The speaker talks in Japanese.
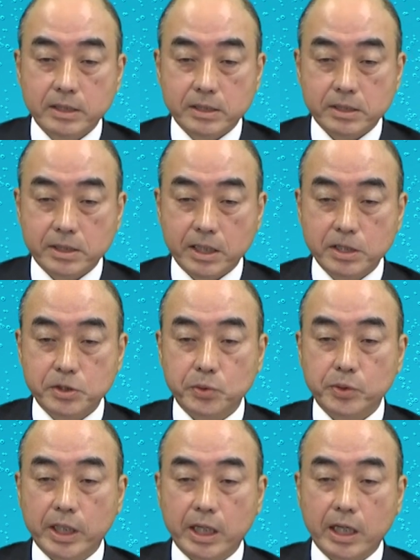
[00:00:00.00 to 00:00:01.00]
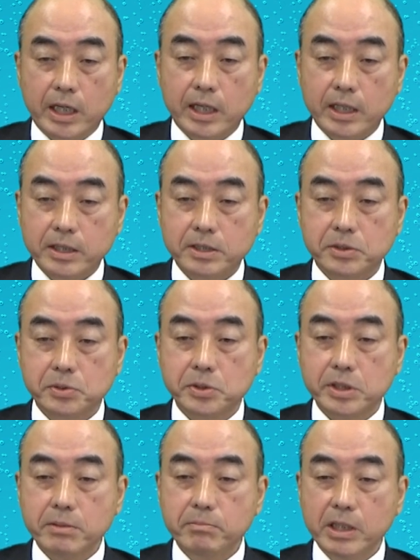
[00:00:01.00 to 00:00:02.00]
正常なら出
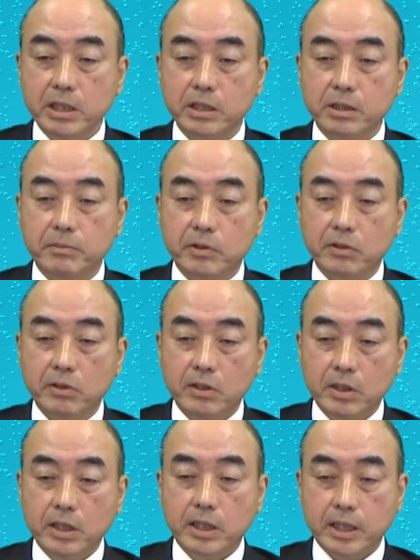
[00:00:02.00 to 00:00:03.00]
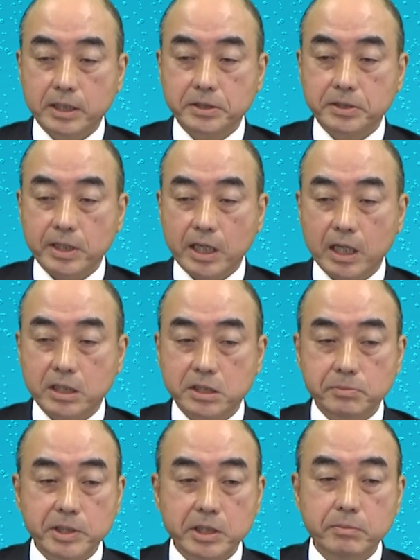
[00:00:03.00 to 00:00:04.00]
産前でも厚さ8
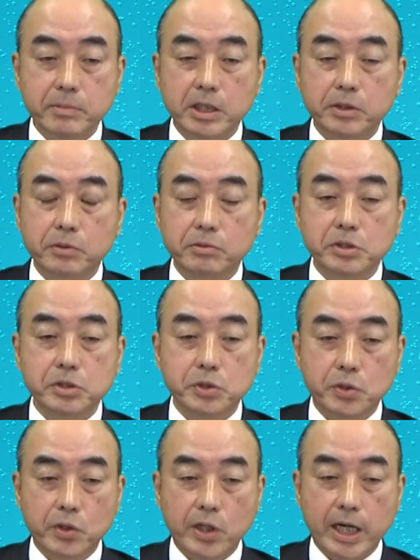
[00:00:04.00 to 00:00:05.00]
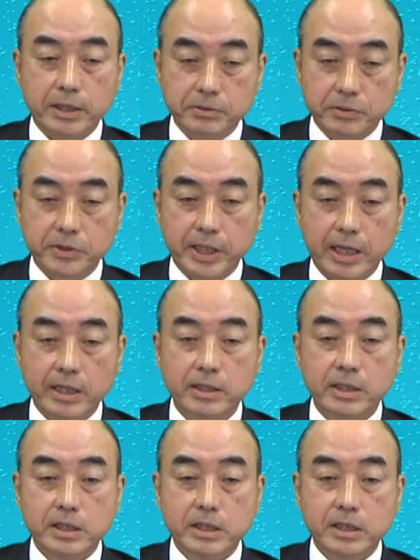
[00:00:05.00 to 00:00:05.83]
ミリメートル以上あるので